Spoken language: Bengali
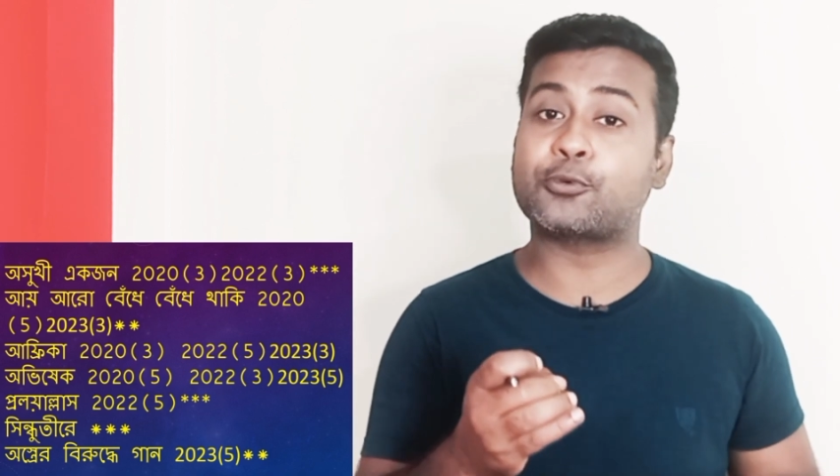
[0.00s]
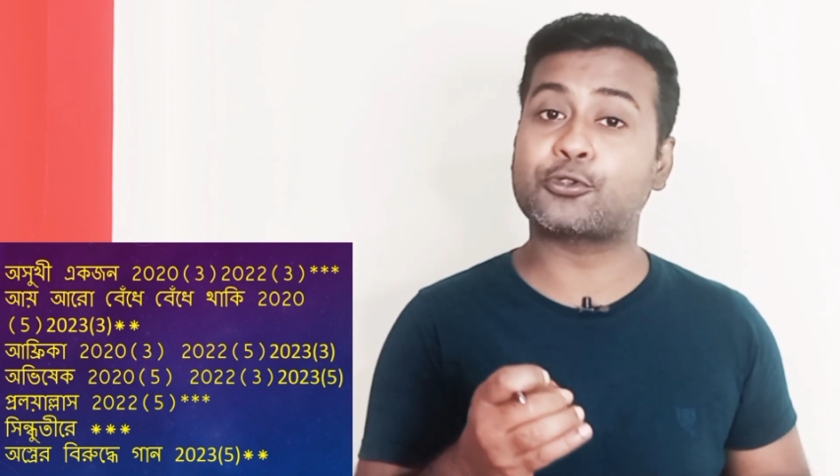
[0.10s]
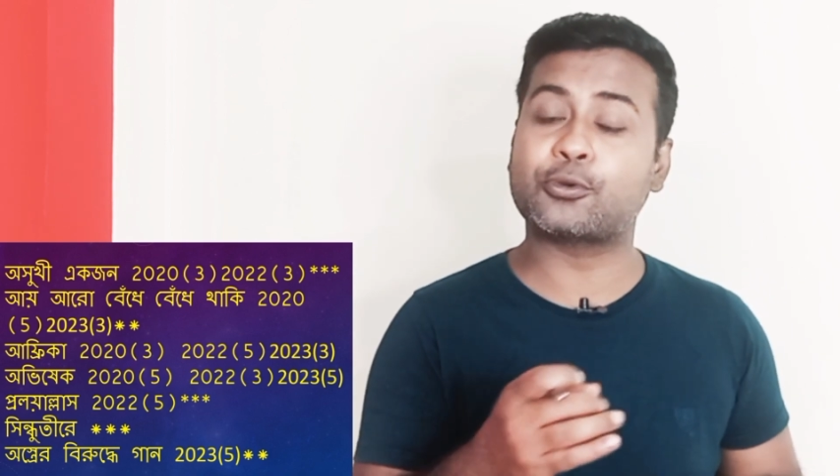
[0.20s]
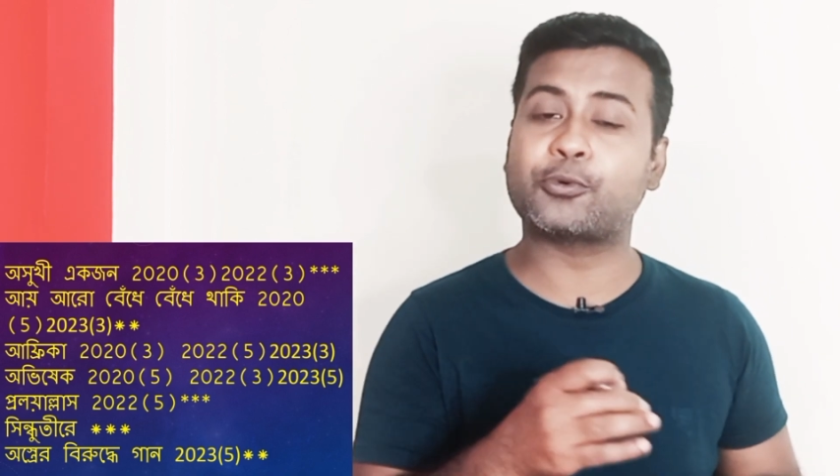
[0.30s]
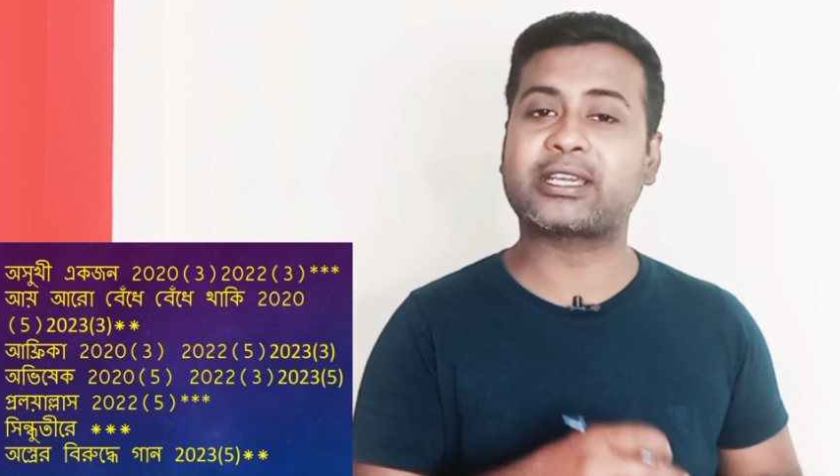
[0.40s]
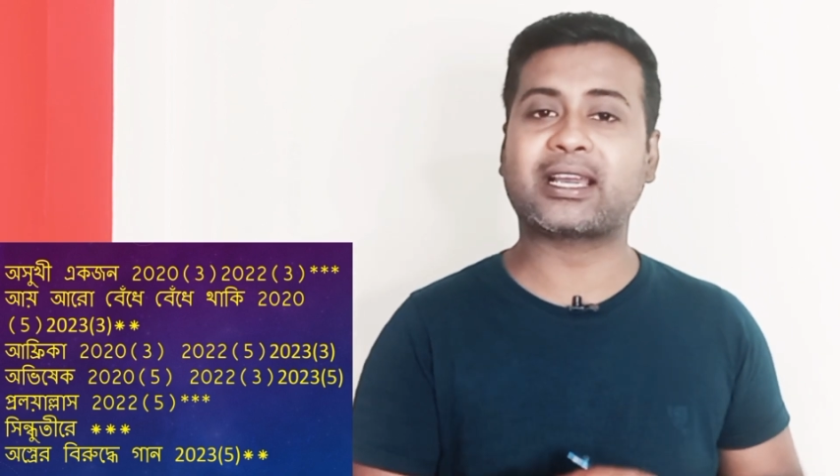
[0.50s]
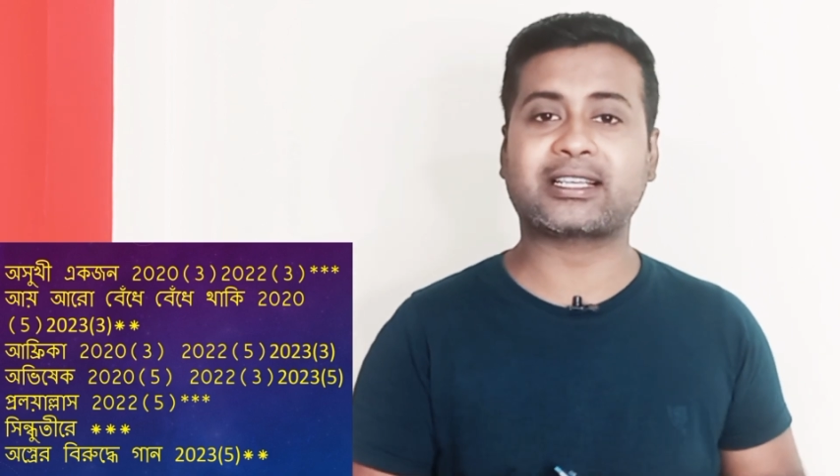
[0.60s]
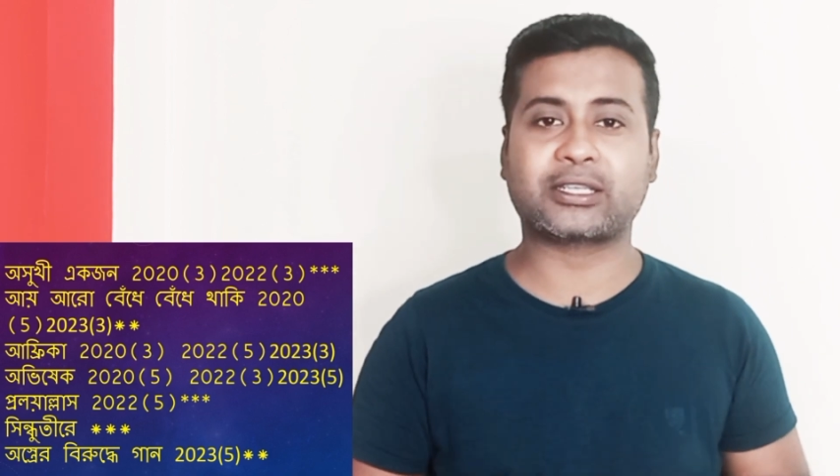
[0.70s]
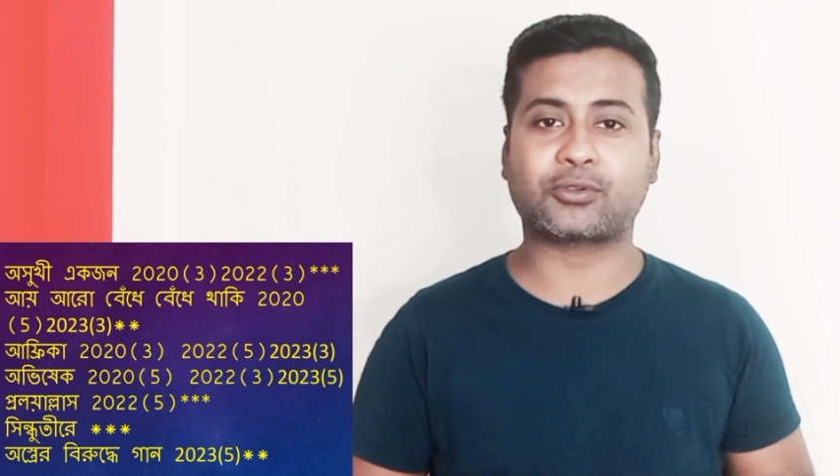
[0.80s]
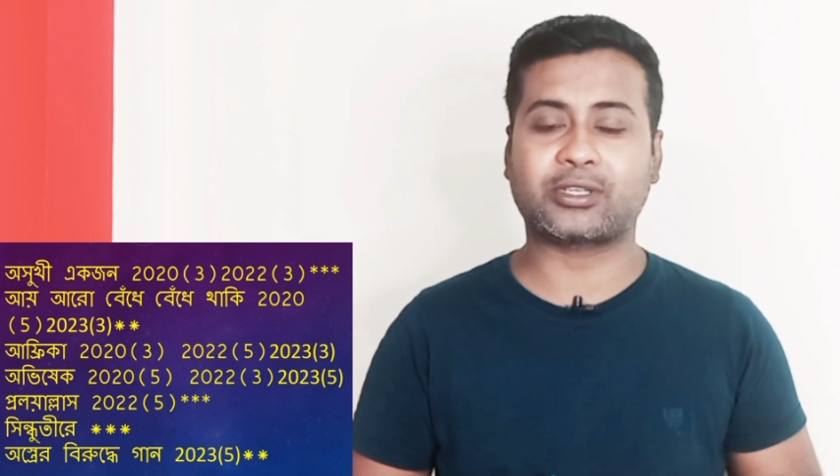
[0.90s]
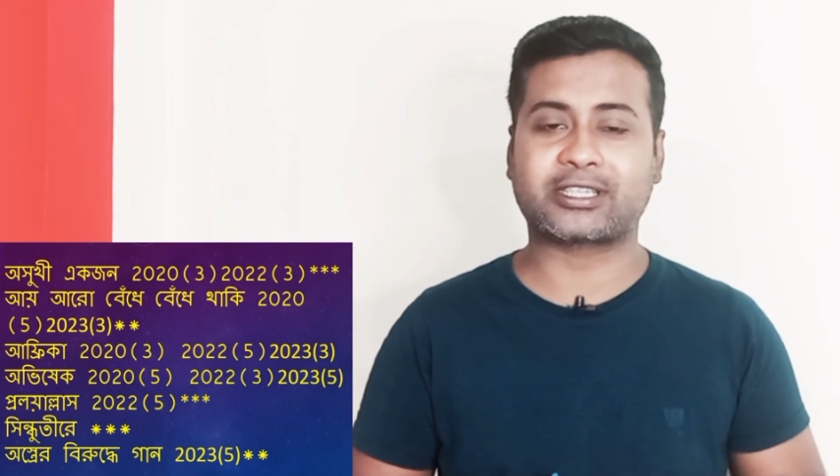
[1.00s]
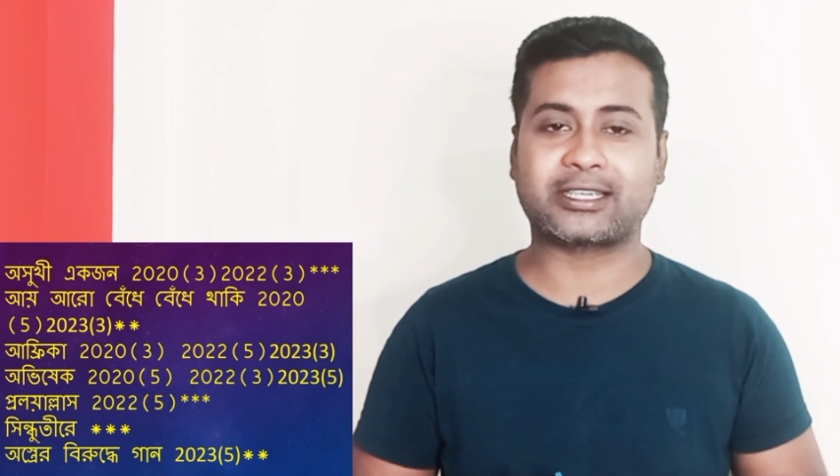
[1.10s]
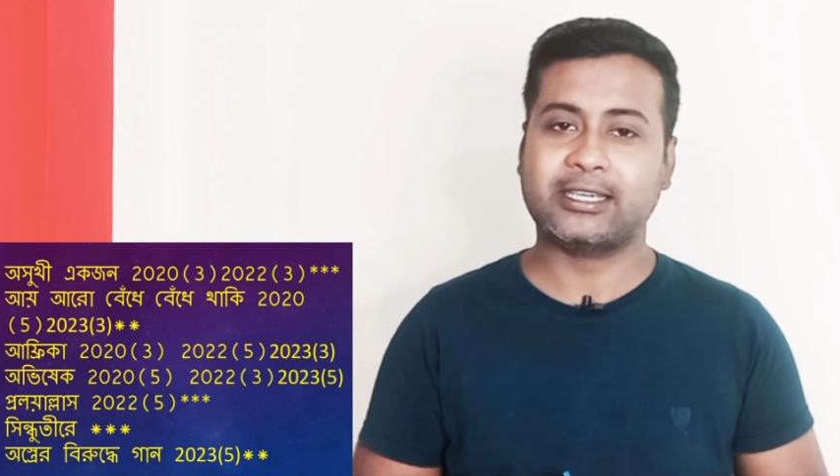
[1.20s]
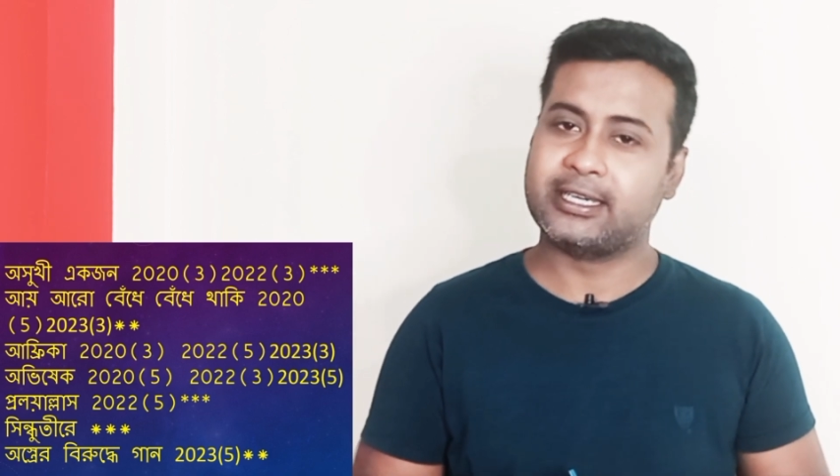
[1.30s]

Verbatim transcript: প্রশ্ন পরীক্ষা আসতে চলেছে